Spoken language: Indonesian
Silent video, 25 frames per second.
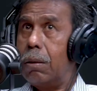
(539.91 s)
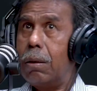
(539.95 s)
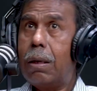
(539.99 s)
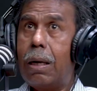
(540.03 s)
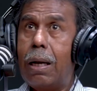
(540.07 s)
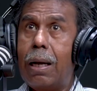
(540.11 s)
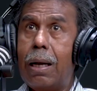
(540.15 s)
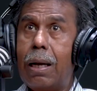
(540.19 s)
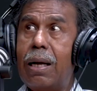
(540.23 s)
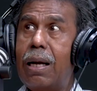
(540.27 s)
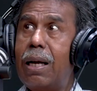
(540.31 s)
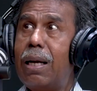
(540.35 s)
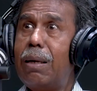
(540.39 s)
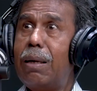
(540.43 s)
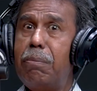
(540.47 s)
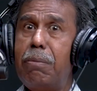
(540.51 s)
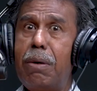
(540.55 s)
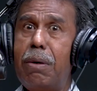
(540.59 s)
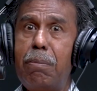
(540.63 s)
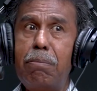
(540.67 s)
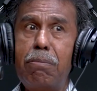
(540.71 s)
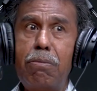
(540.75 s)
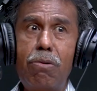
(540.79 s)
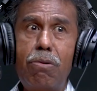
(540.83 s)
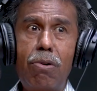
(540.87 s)
agar
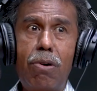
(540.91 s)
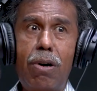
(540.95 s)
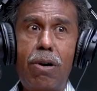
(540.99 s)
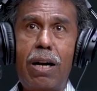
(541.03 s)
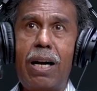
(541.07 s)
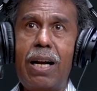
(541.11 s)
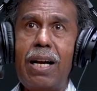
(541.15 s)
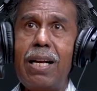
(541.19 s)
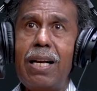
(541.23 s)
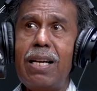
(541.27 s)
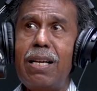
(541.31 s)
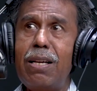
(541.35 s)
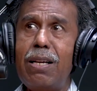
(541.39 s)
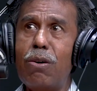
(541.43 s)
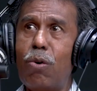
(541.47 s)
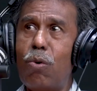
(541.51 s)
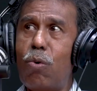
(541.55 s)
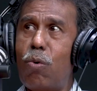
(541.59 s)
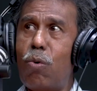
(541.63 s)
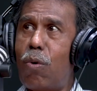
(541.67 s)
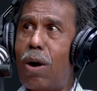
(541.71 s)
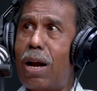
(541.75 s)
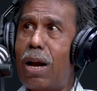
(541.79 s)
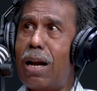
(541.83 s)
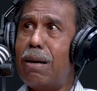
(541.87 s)
membuka
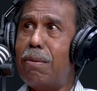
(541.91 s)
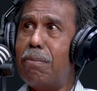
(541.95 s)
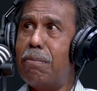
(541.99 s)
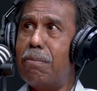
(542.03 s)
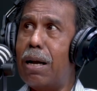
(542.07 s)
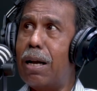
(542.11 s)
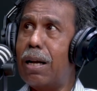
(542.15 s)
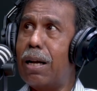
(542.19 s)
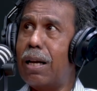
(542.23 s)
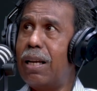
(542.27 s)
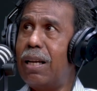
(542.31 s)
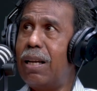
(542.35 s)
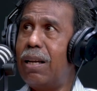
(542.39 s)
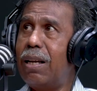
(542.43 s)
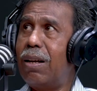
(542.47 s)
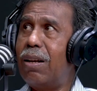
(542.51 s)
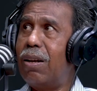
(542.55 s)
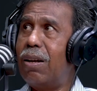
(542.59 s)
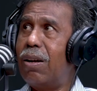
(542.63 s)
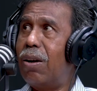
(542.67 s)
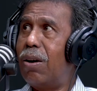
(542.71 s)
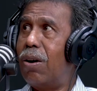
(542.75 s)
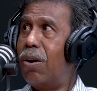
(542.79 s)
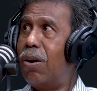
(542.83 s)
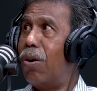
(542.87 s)
ruang bagi
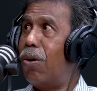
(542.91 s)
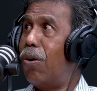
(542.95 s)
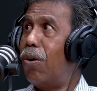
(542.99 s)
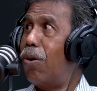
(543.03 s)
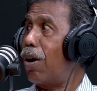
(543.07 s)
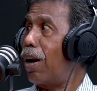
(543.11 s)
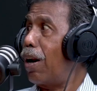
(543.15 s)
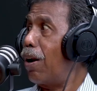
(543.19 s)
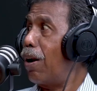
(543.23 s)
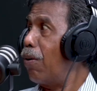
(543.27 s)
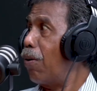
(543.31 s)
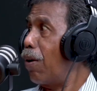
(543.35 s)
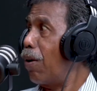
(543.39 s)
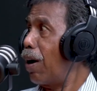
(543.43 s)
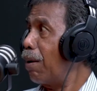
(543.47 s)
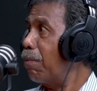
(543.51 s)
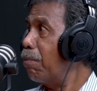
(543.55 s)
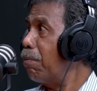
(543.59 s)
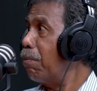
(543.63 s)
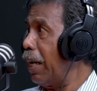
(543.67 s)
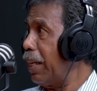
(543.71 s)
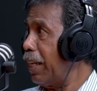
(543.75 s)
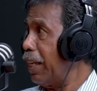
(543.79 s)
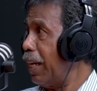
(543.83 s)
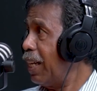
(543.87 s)
orang-orang
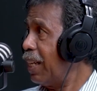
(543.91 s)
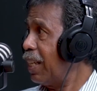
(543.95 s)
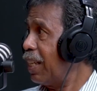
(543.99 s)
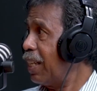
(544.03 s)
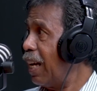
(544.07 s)
banyak,